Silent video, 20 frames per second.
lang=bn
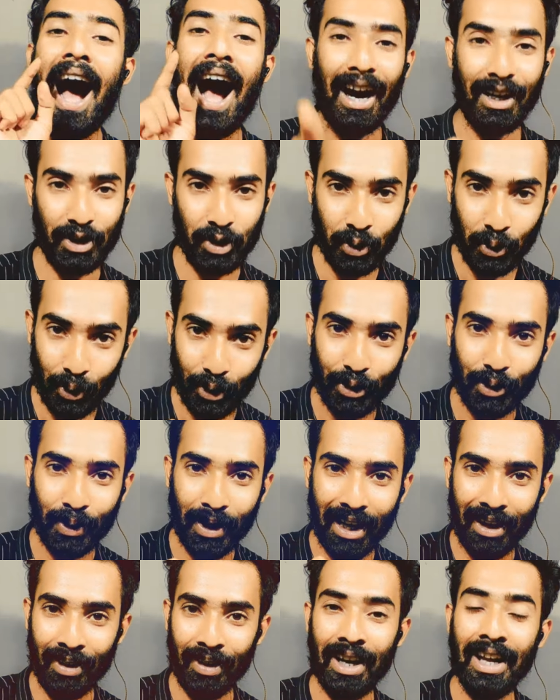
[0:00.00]
আর সুর
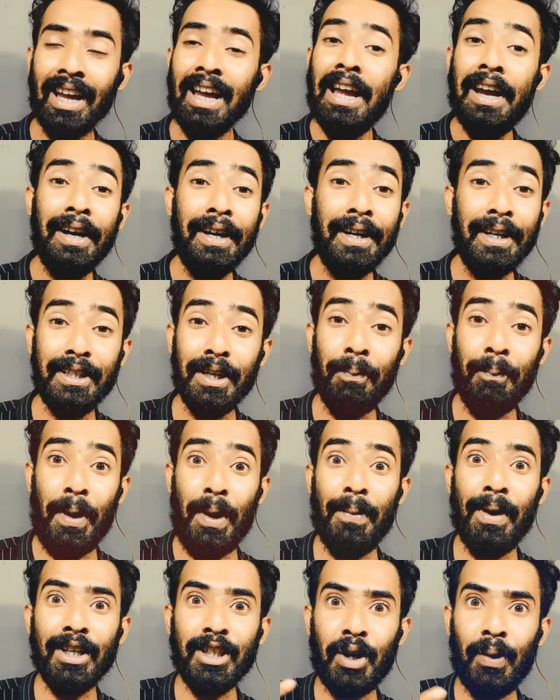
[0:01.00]
তোলার হলে নিজের
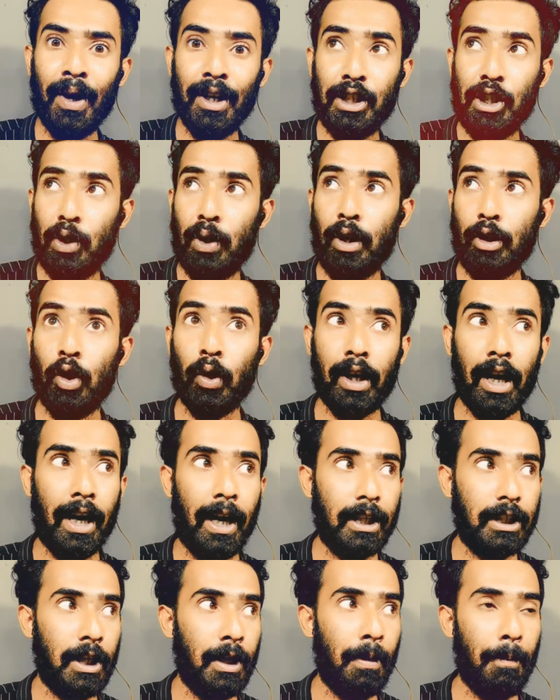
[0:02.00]
ফেমাস হওয়ার জন্য লোকের
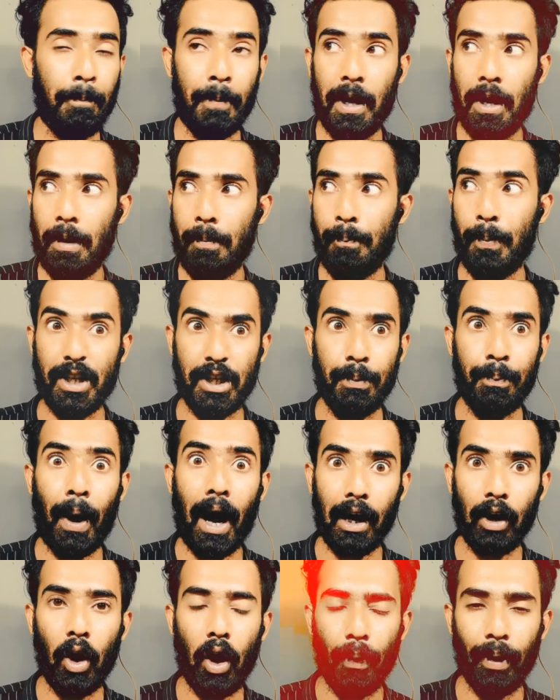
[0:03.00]
কাছে মানে বেশি
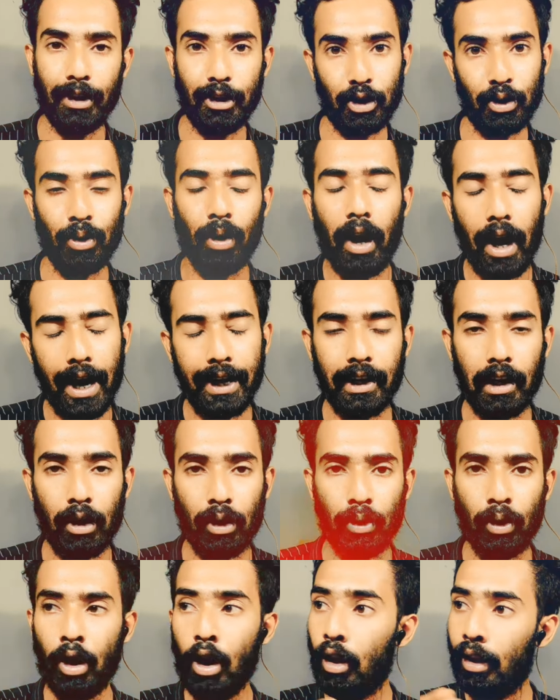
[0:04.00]
ভালো হওয়ার জন্য এটা
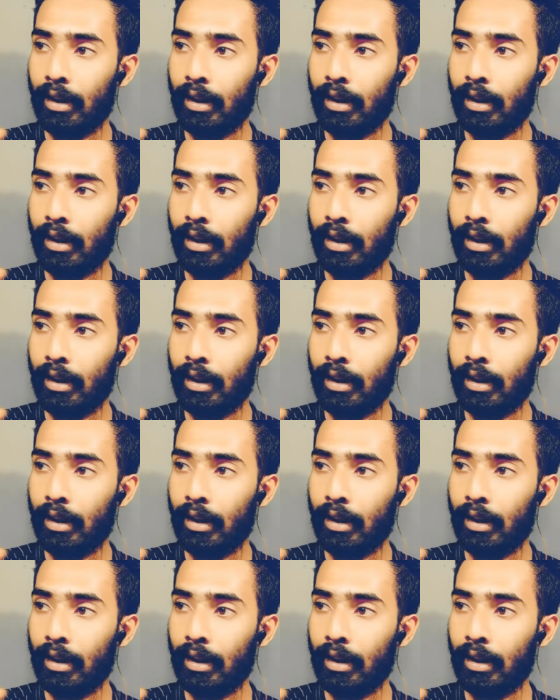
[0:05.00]
লেখো